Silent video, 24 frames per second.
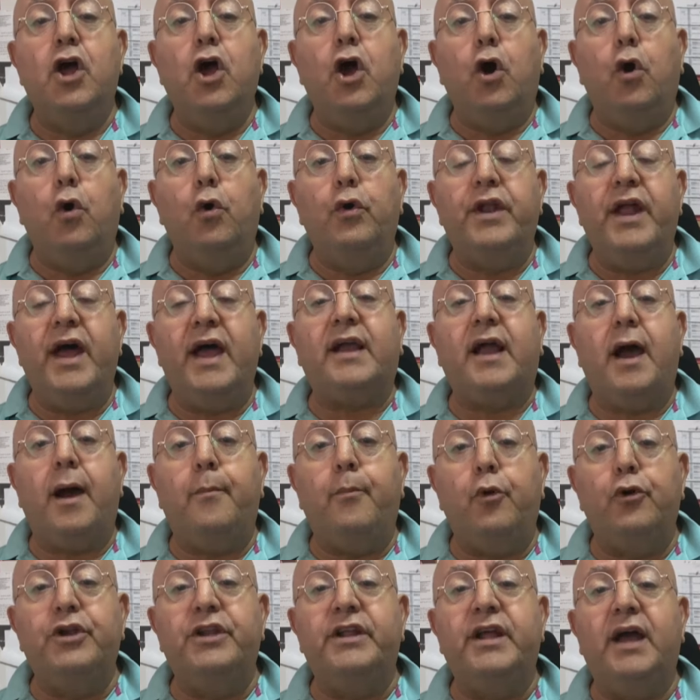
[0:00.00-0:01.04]
هناك
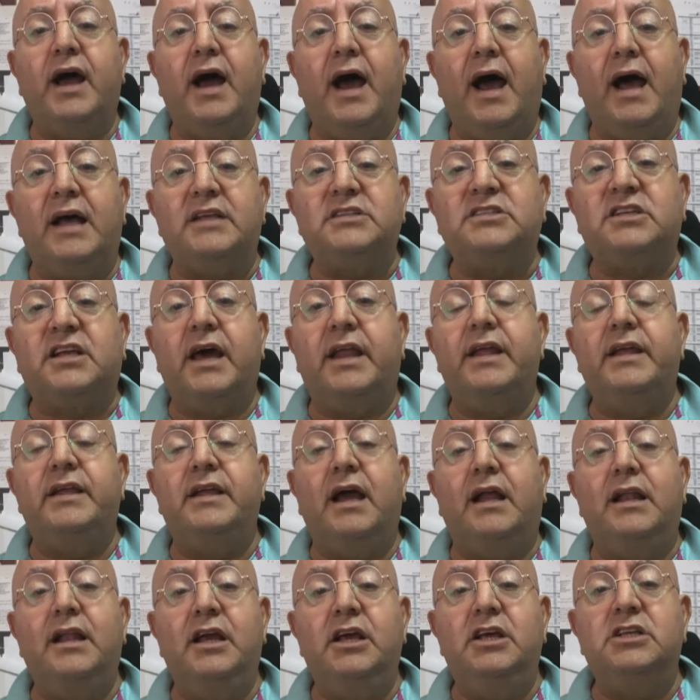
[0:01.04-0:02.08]
بنية
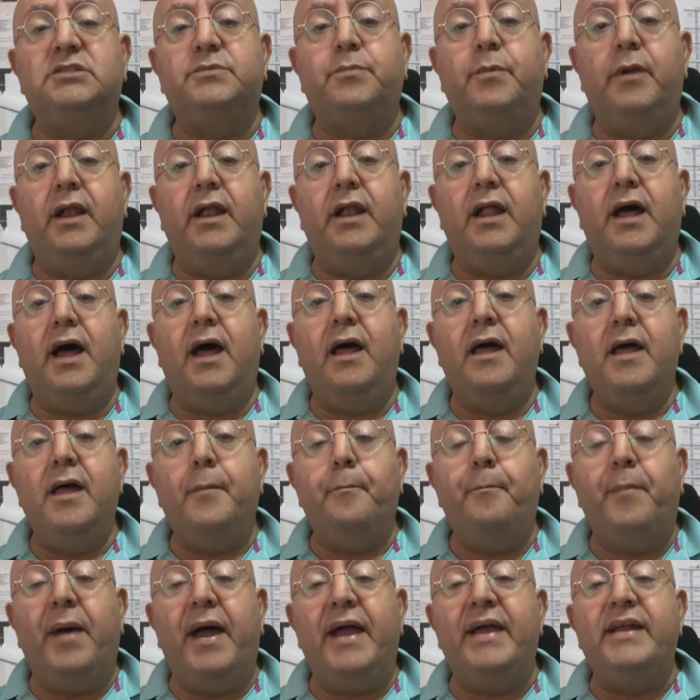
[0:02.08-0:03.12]
عسكرية لحزب الله
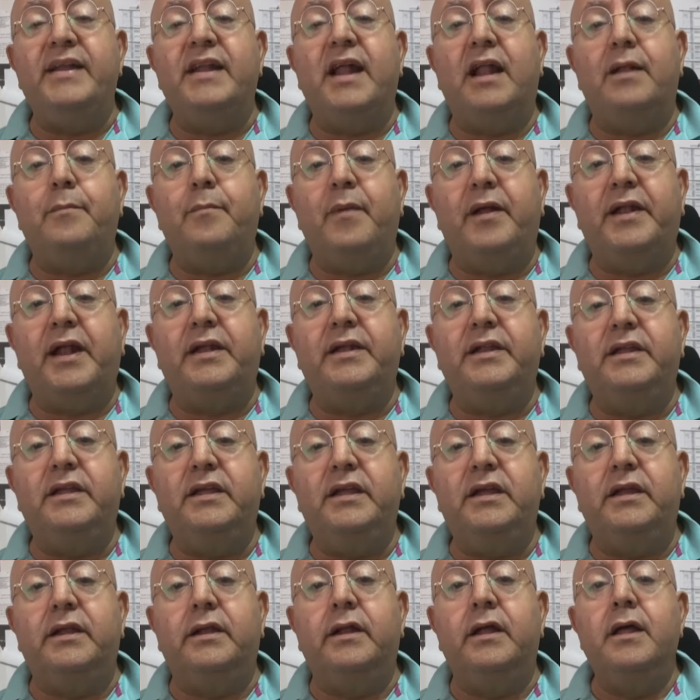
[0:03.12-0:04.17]
بين
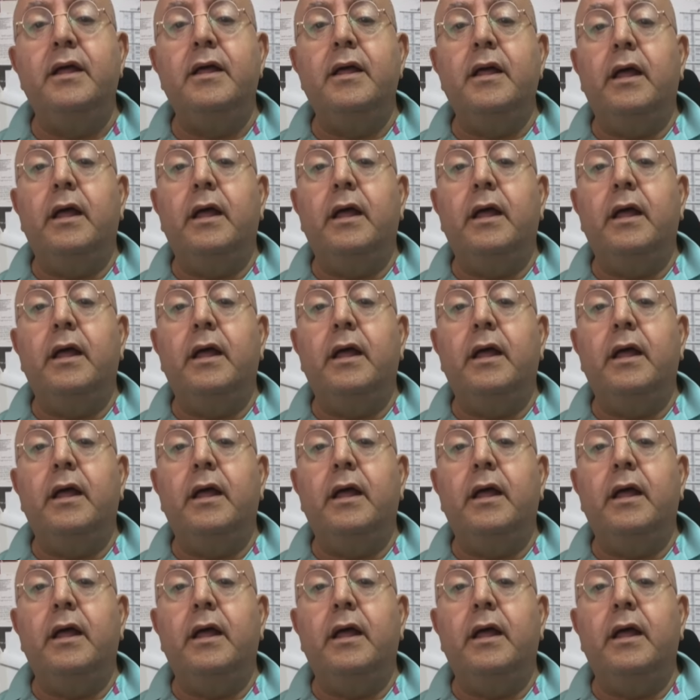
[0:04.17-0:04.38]
المدنيين